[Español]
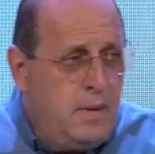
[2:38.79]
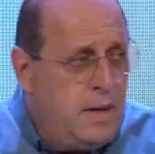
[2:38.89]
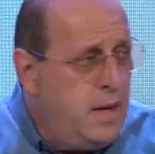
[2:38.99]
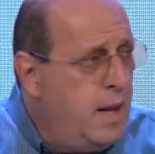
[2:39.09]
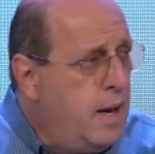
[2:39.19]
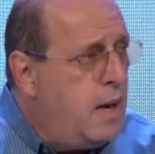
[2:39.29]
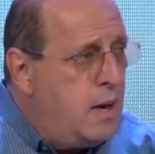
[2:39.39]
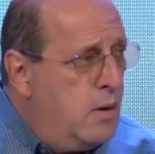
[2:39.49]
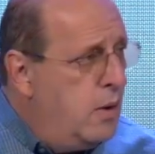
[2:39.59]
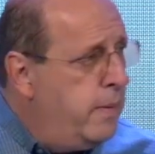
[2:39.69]
María era
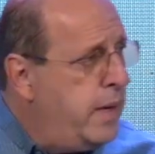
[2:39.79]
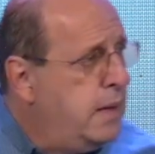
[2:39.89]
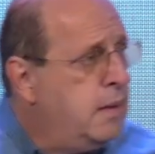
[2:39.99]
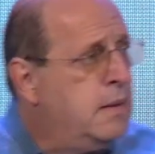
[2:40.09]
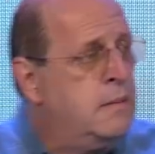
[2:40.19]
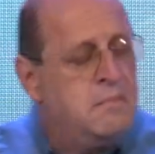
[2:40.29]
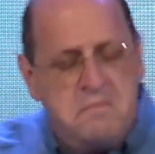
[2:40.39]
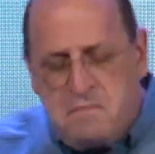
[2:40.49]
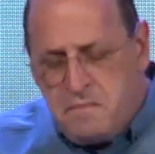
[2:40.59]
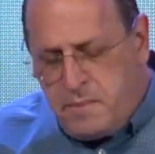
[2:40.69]
joven,
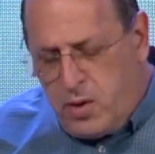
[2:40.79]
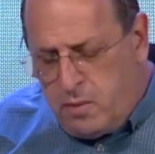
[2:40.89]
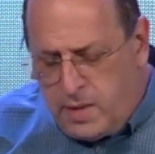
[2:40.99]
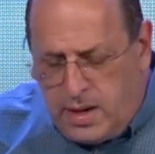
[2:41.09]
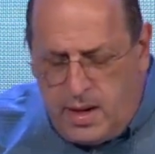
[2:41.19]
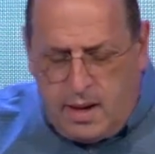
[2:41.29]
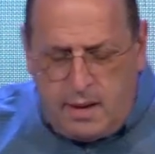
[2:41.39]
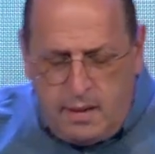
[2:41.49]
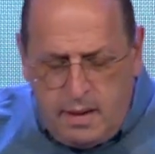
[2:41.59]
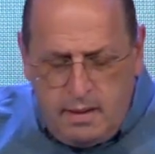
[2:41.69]
pero
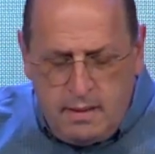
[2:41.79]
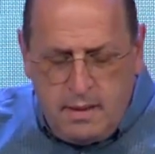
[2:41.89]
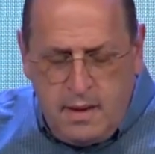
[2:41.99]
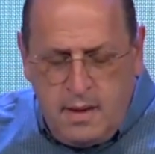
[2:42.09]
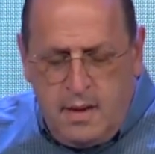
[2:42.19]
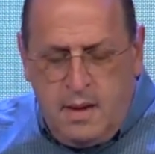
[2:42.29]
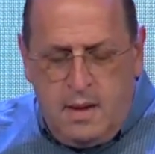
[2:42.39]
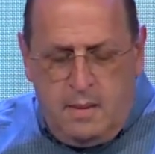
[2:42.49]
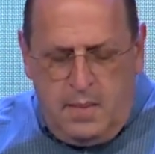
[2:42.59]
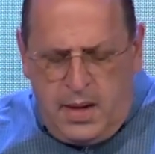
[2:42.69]
María,
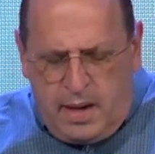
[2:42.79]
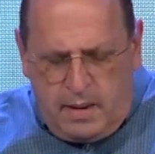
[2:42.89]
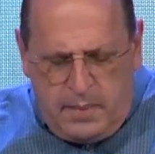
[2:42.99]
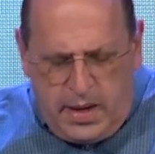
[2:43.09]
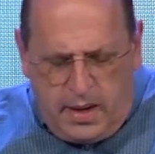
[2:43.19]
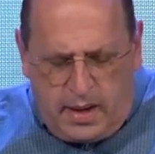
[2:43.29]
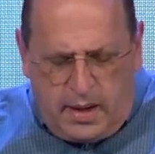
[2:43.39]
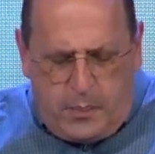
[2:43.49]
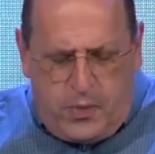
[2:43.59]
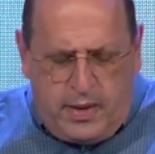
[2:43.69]
mira, mira la
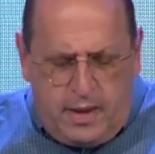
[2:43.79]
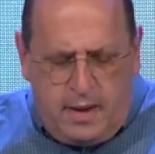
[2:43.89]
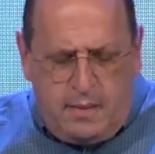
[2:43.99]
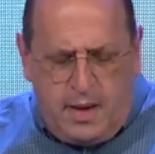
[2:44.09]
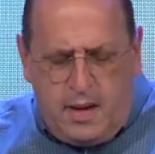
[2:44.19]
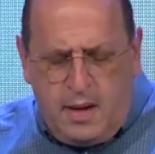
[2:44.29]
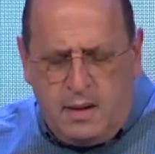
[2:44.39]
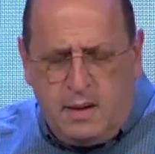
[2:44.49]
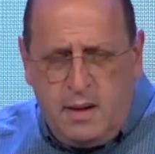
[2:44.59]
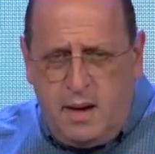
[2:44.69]
respuesta de María.
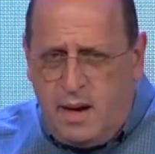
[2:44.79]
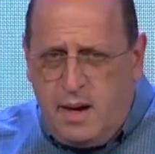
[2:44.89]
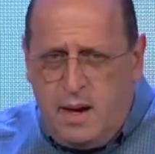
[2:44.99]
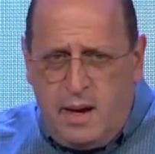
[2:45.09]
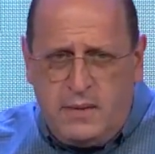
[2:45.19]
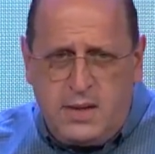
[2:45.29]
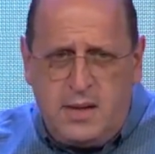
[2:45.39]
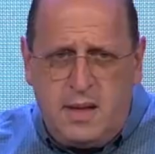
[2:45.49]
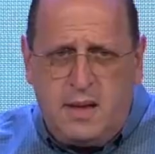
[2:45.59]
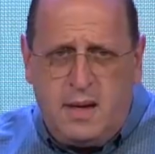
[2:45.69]
El ángel la
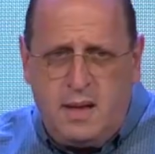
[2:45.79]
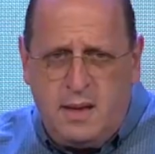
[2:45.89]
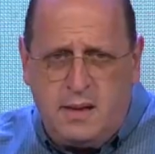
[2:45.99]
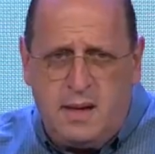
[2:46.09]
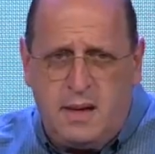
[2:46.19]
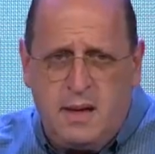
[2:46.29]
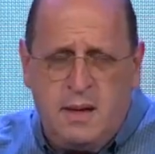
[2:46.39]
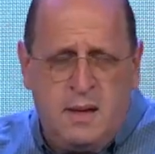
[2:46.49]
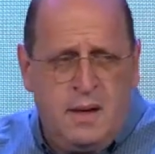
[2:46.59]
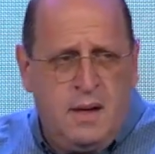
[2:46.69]
visita, le dice,
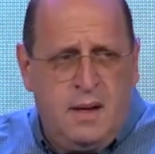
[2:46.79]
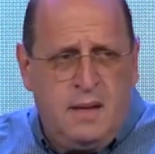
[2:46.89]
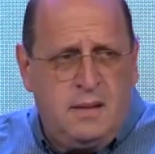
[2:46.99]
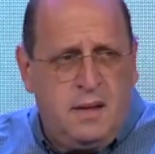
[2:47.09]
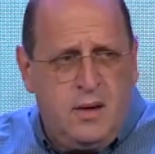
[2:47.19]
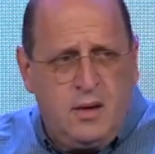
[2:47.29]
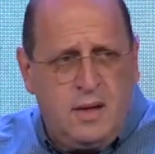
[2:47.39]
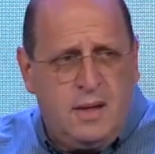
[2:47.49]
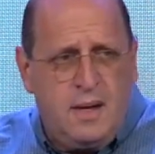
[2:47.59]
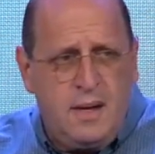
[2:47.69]
el Señor
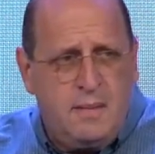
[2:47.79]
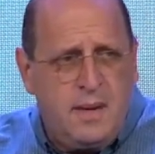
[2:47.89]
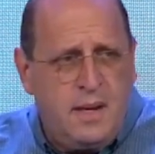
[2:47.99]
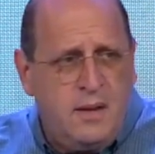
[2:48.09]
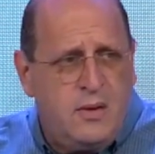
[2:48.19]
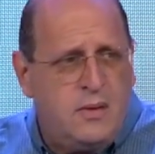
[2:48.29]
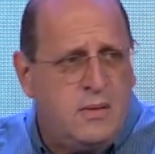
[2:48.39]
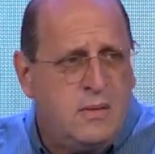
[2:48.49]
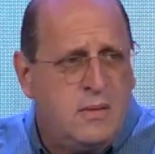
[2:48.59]
te está llamando,